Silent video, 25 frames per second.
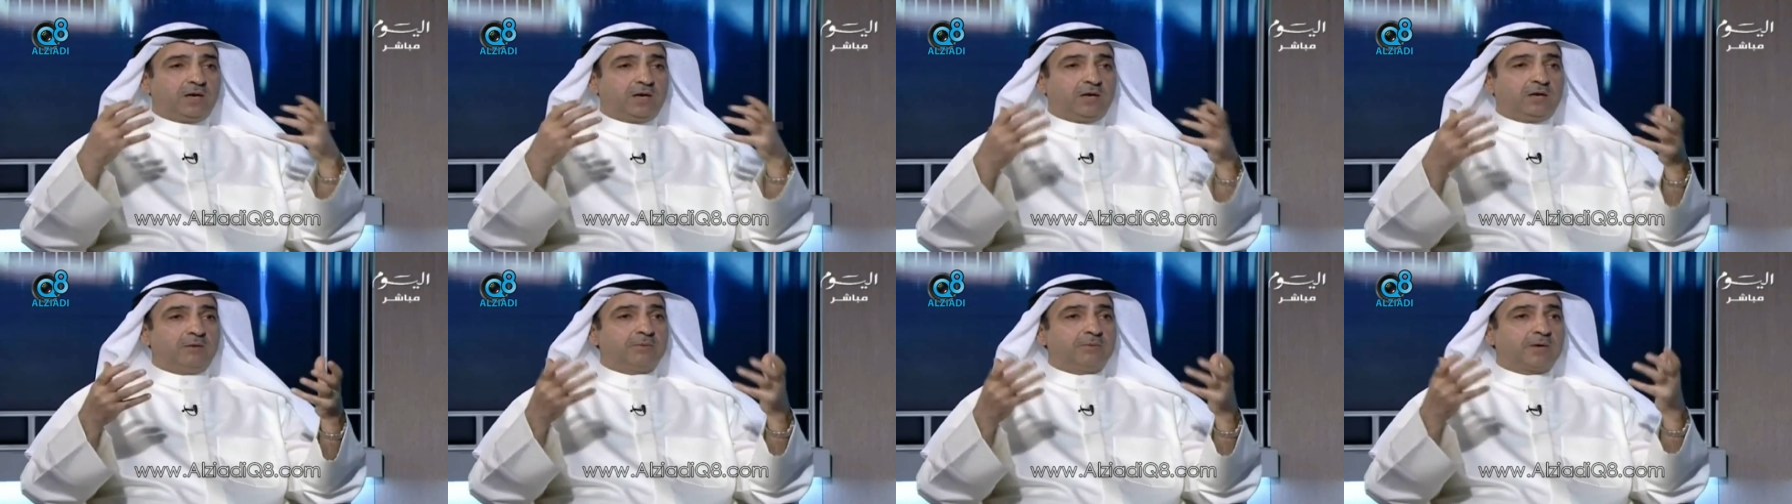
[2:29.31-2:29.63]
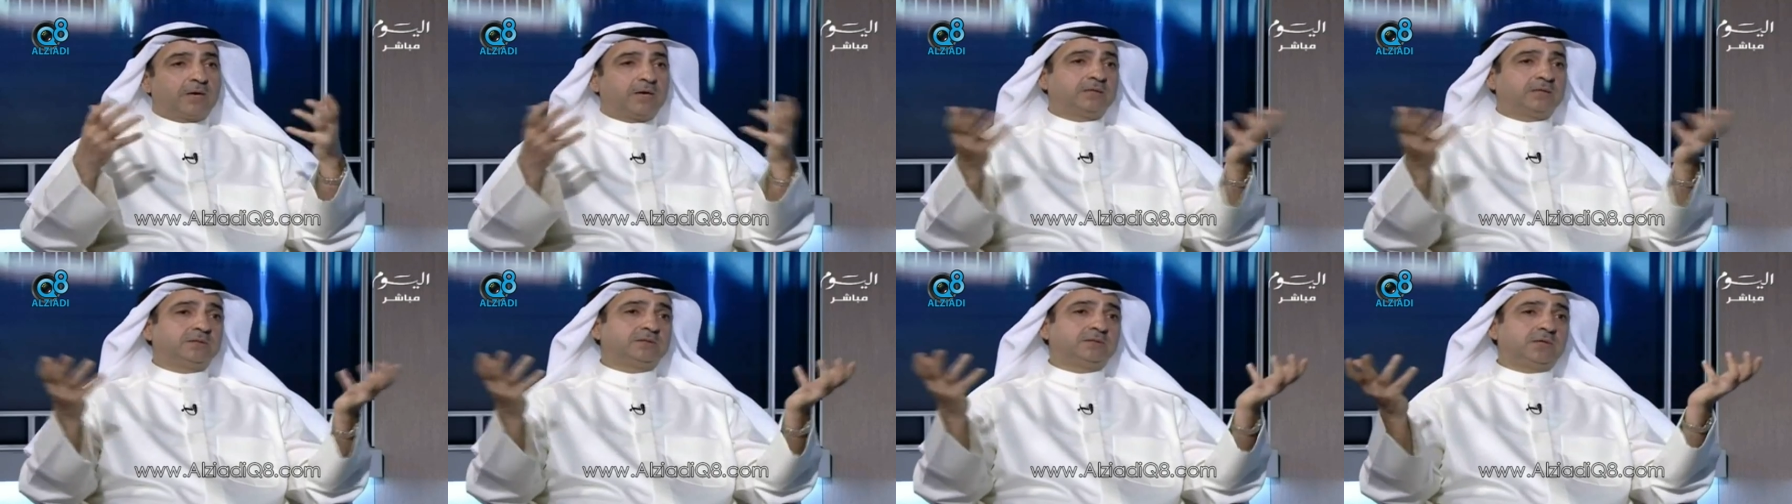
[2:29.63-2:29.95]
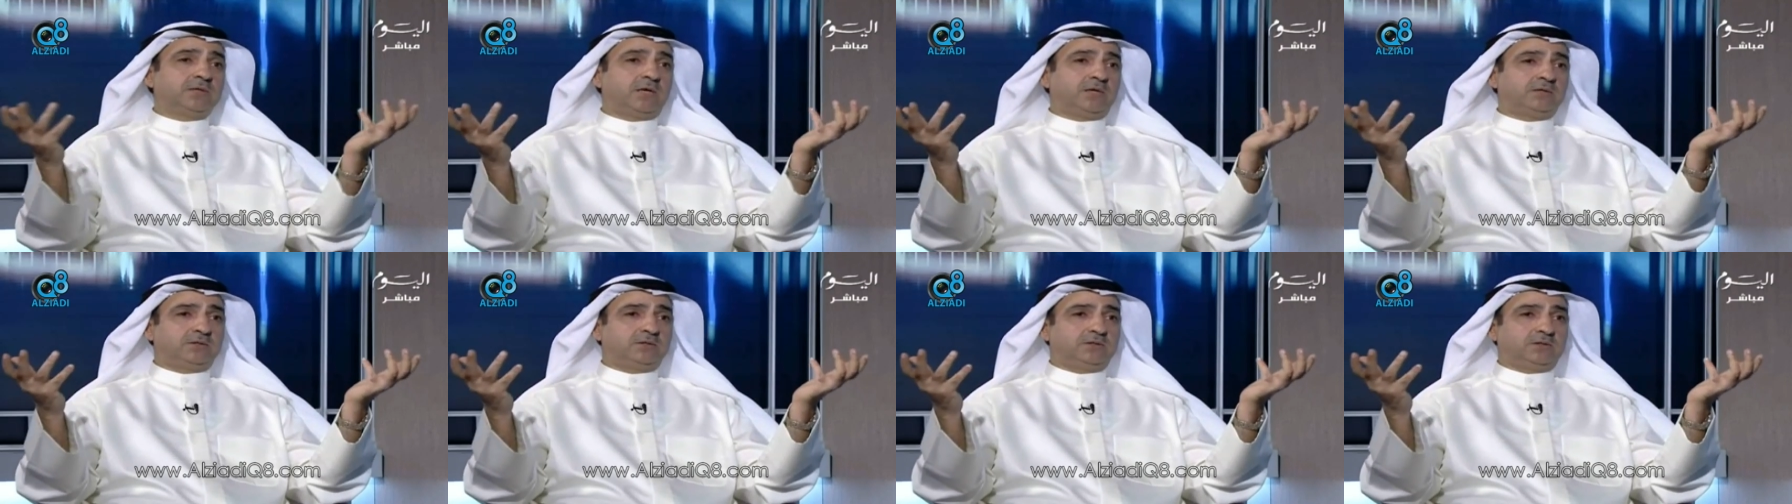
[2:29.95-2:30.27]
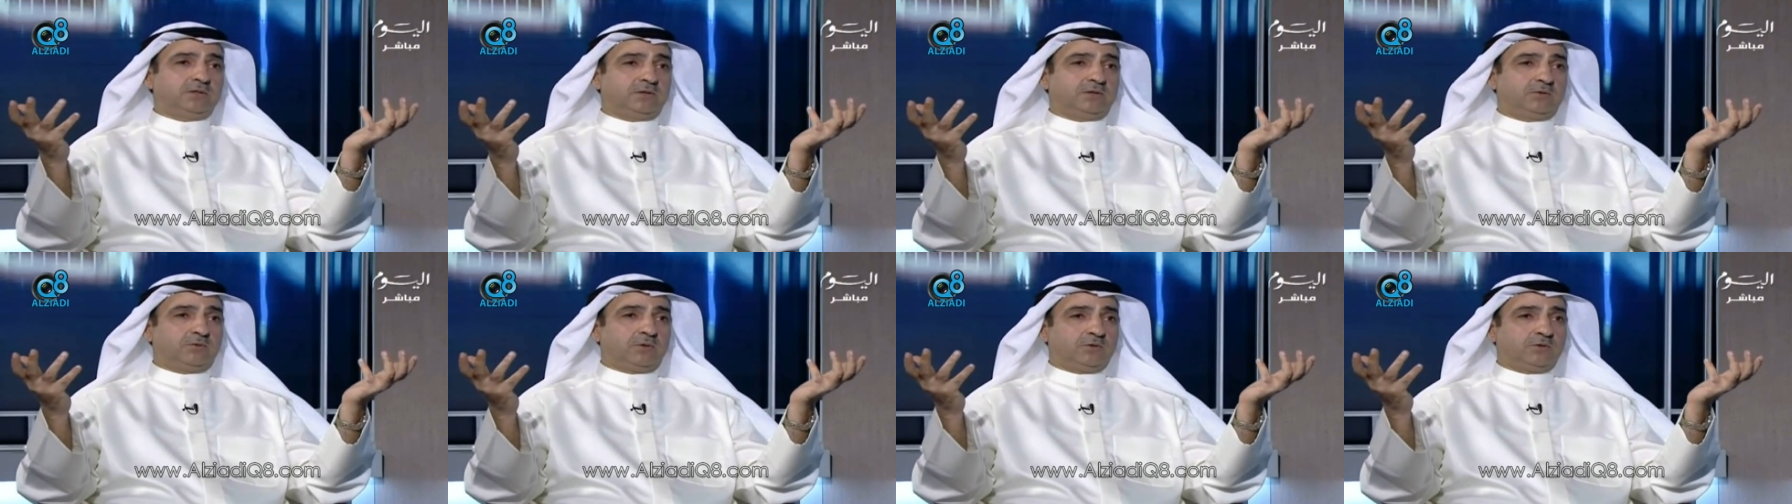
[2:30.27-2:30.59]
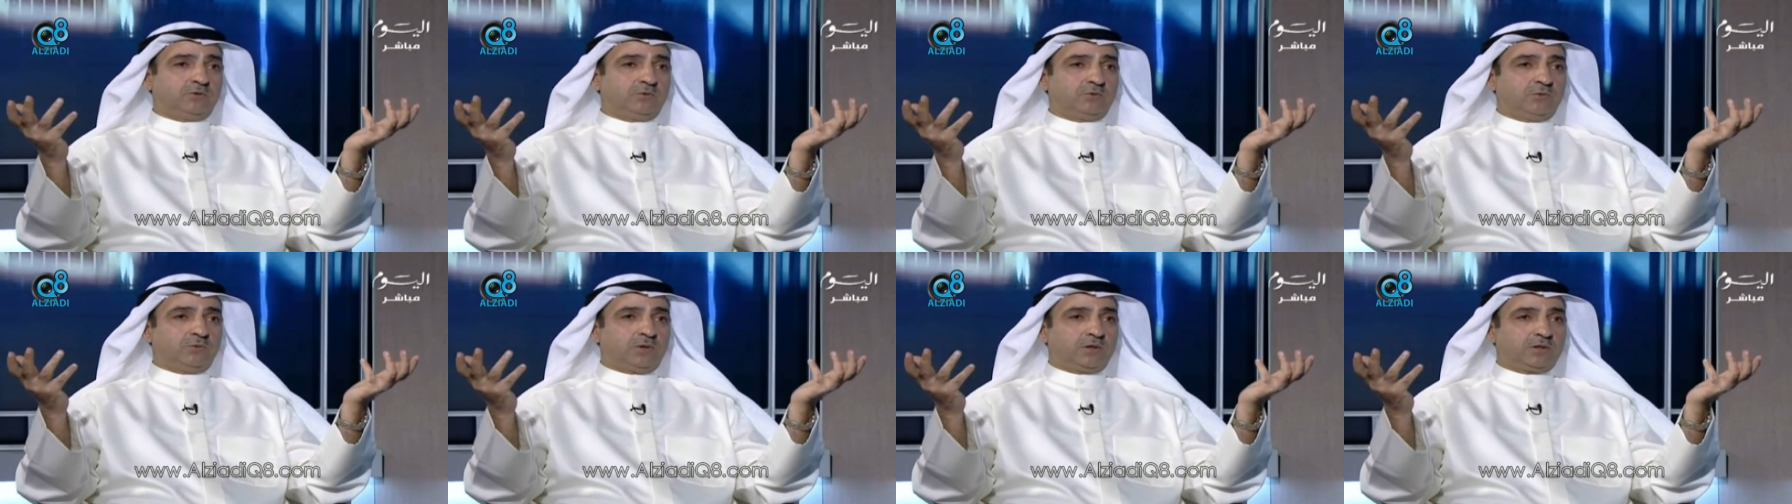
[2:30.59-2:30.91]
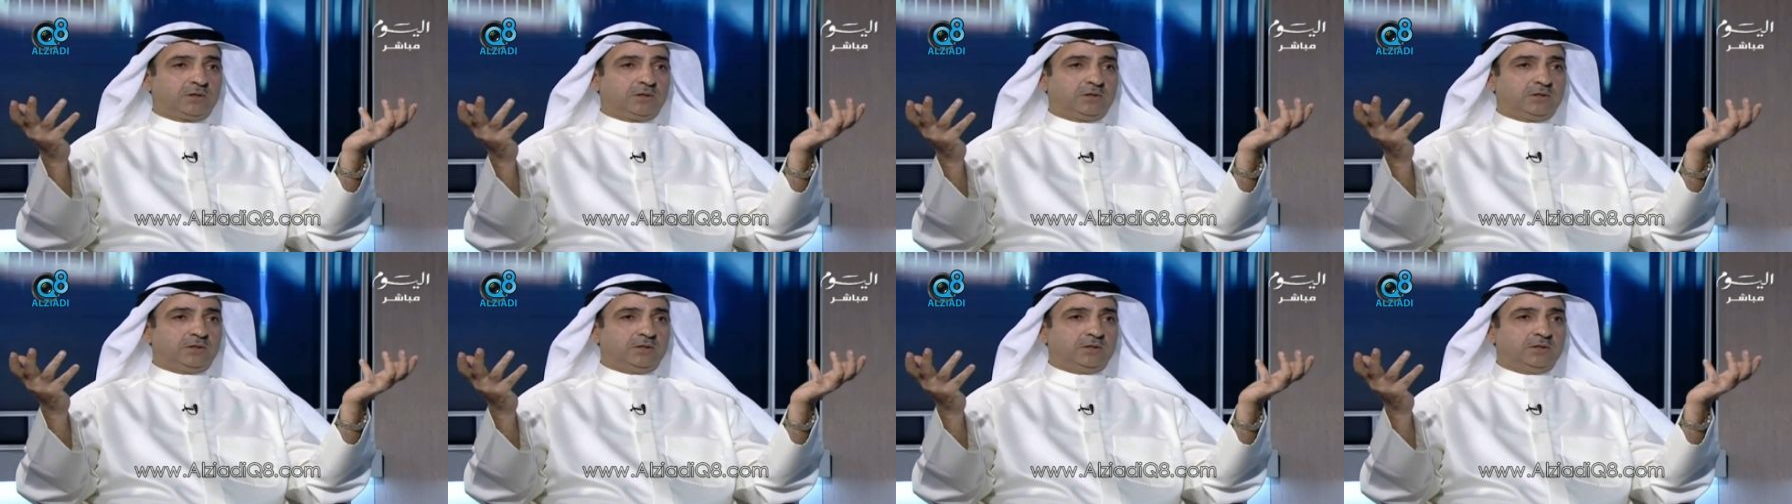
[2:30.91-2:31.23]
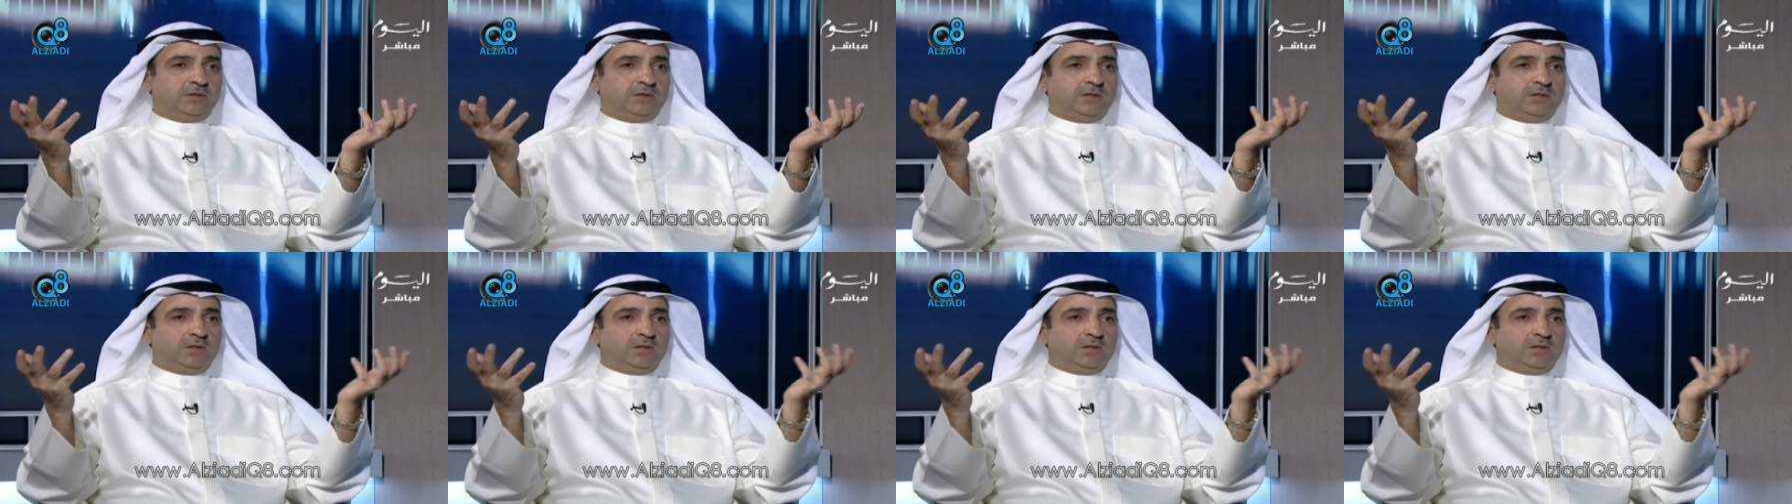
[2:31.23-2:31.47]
على مراكز سياسية خلينا نكون واقعيين